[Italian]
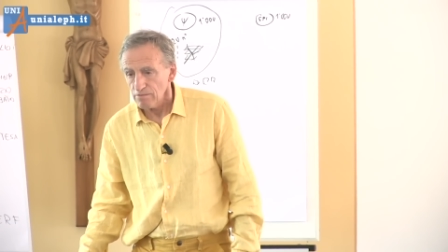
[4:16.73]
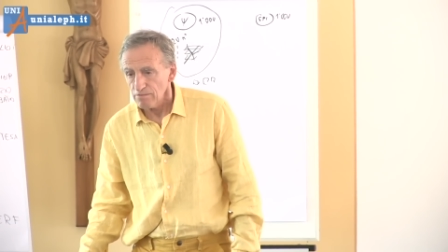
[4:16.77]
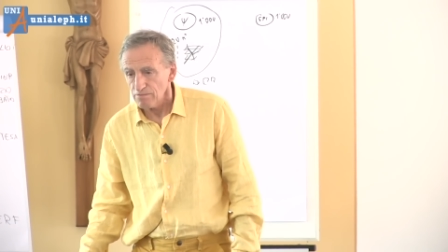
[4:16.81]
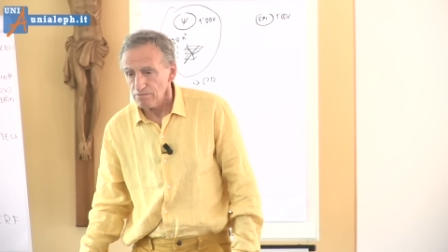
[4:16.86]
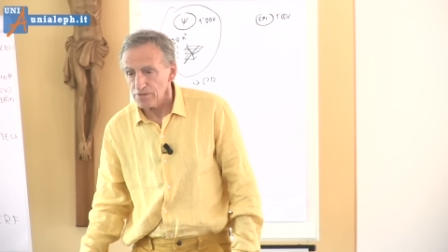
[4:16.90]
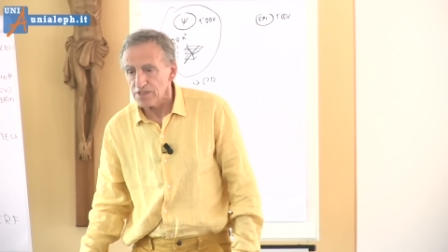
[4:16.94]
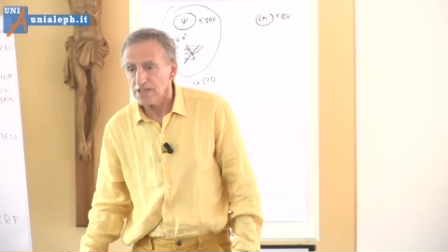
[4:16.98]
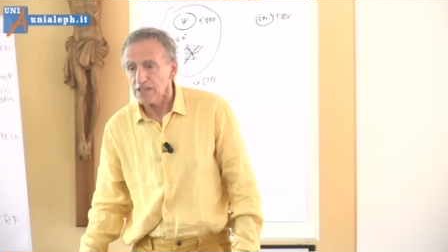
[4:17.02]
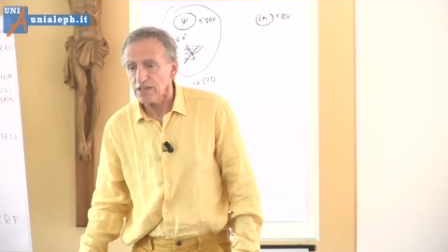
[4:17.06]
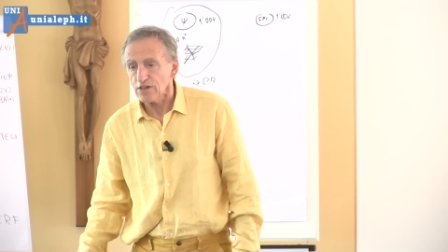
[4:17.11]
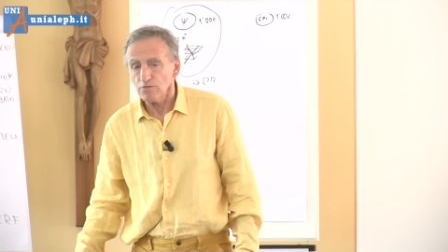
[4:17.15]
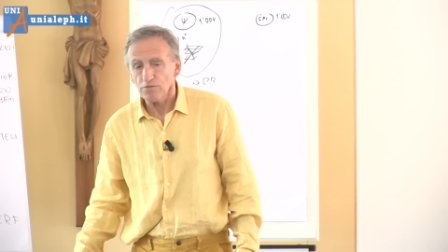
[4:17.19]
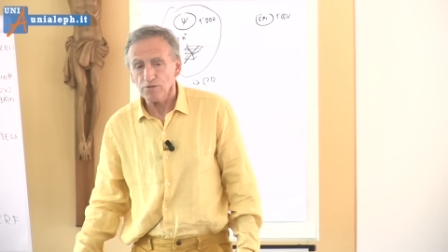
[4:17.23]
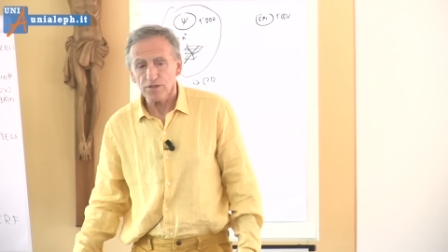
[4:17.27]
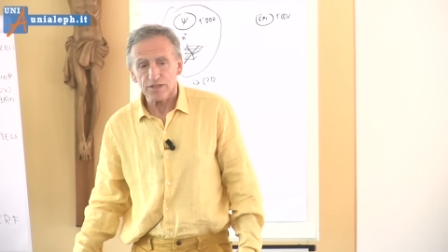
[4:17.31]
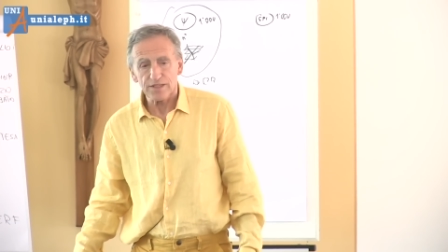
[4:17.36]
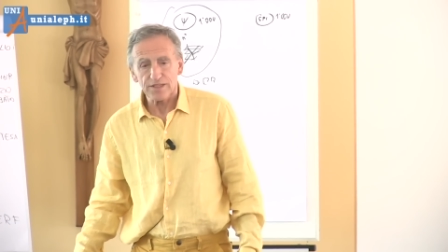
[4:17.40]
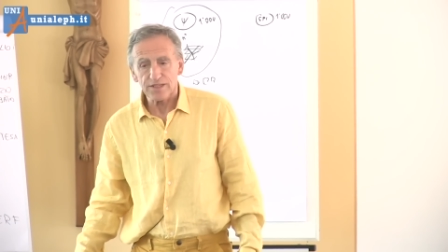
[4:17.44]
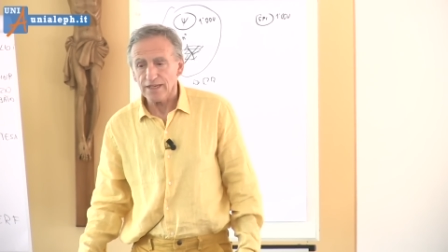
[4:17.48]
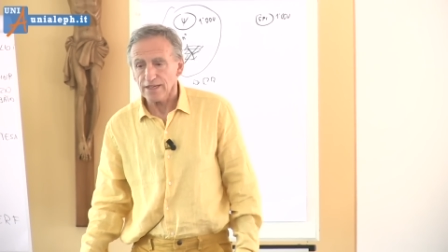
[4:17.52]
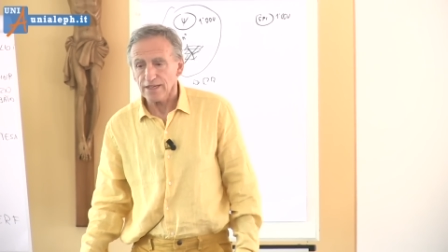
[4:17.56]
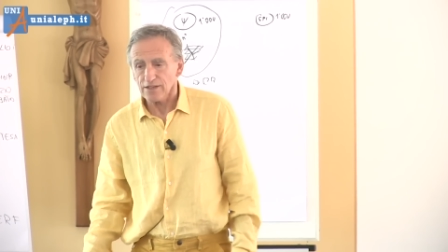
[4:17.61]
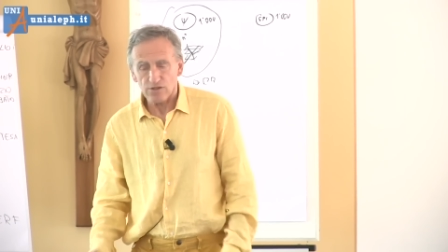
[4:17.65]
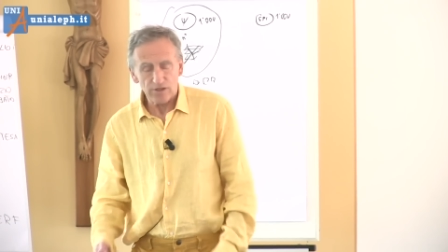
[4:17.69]

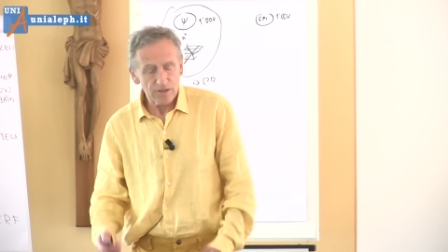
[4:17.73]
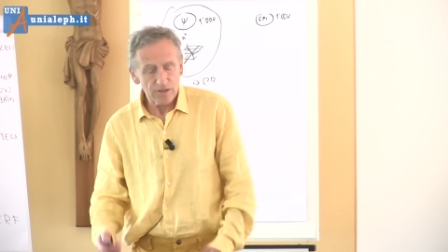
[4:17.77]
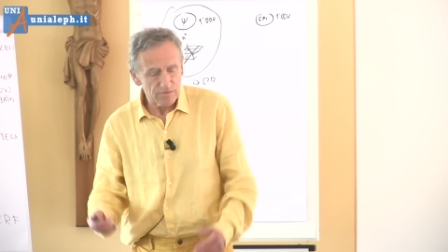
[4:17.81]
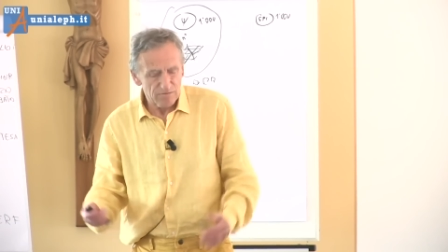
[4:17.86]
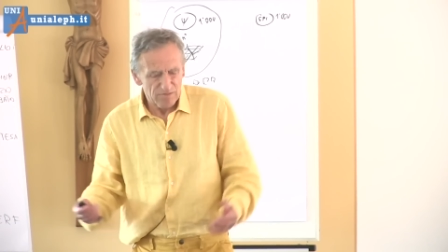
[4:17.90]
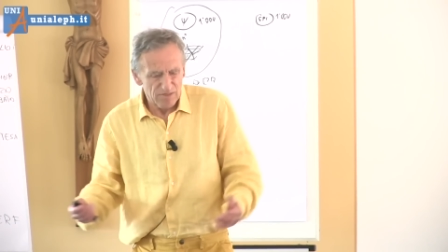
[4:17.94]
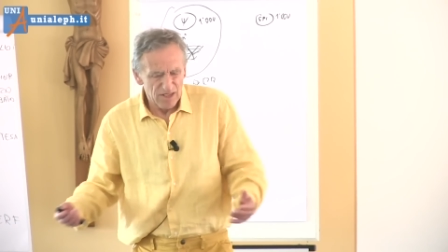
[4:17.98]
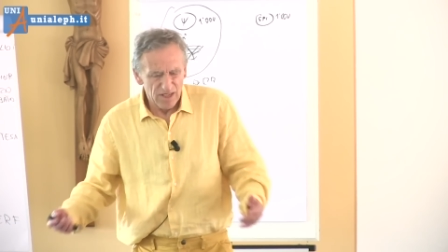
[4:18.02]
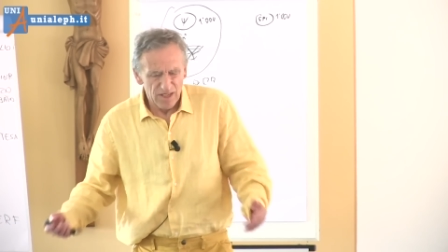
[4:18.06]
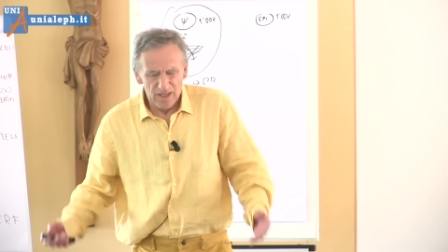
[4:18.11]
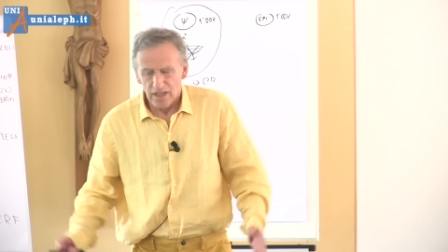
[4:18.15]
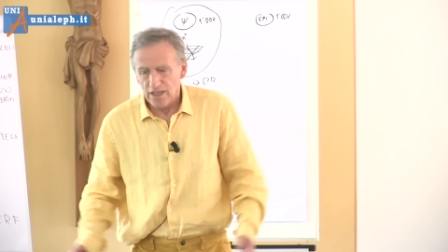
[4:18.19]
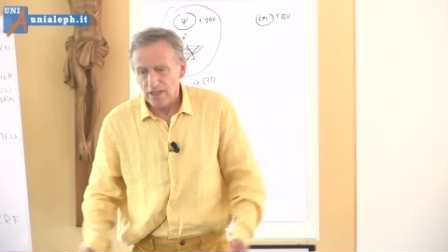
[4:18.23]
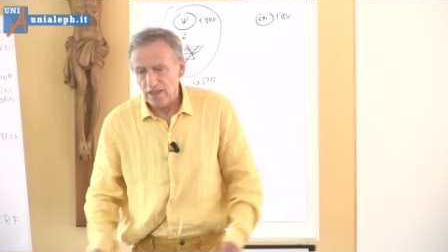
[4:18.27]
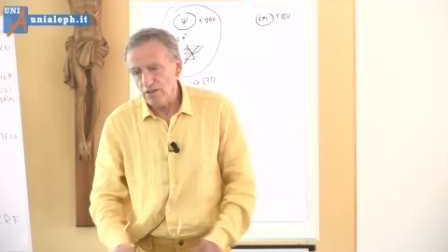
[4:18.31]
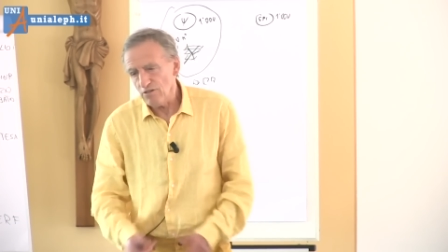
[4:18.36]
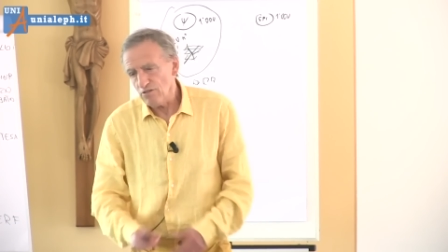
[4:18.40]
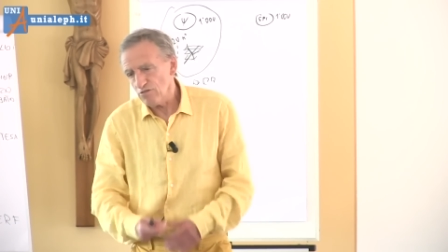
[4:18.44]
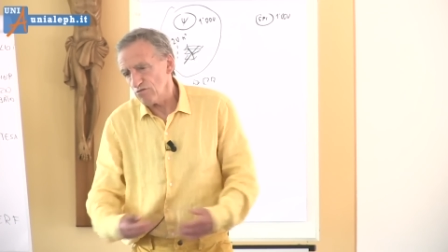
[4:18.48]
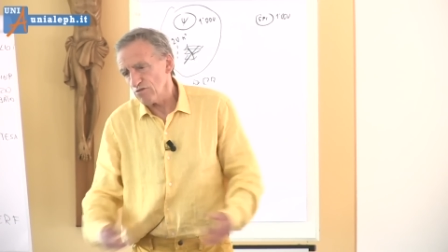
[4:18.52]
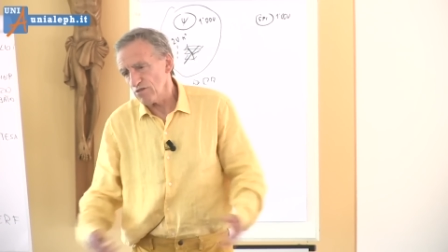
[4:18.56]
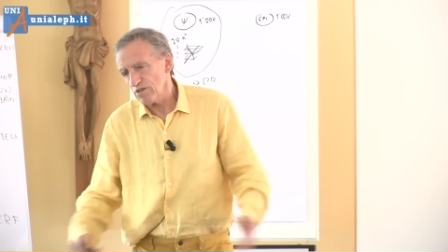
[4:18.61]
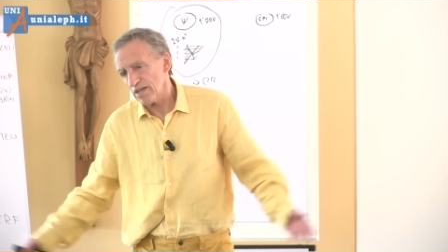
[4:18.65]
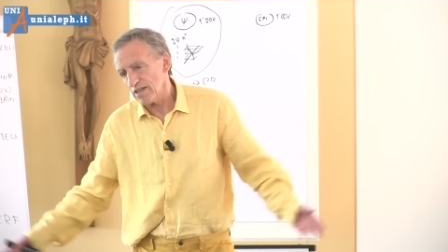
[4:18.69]
Psicometria, cioè, io ho
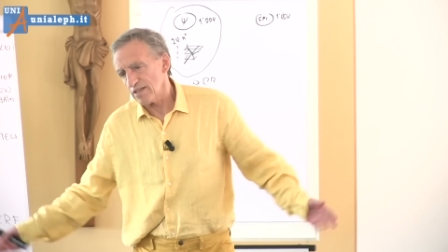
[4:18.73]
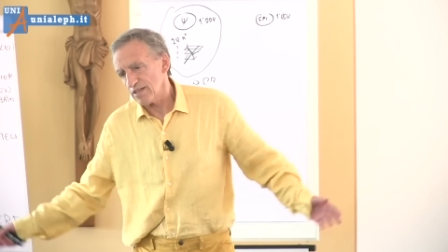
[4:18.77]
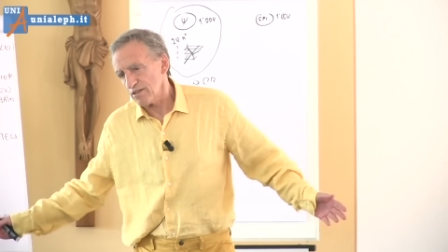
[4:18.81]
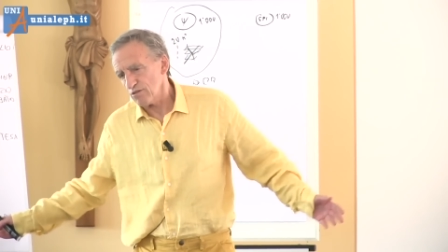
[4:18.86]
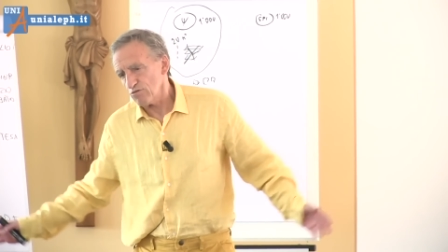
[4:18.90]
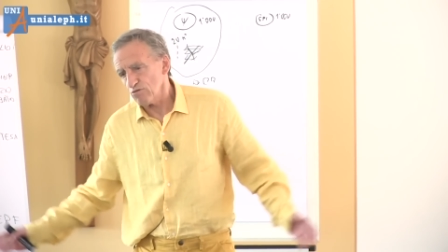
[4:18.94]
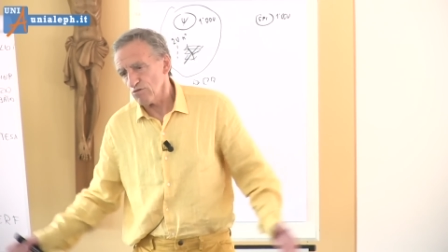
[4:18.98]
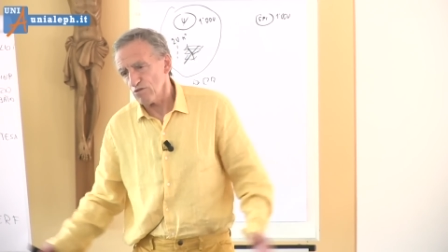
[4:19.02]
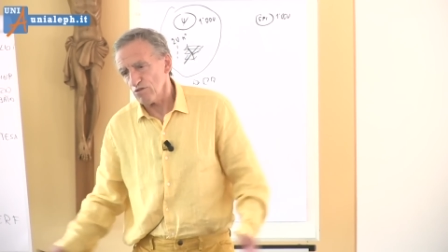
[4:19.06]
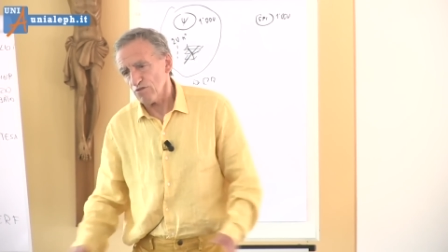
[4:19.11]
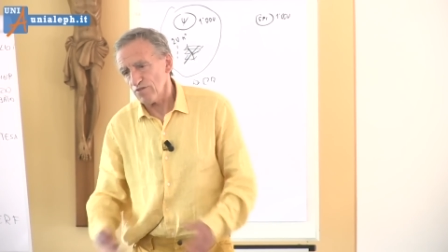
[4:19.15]
studiato tutto,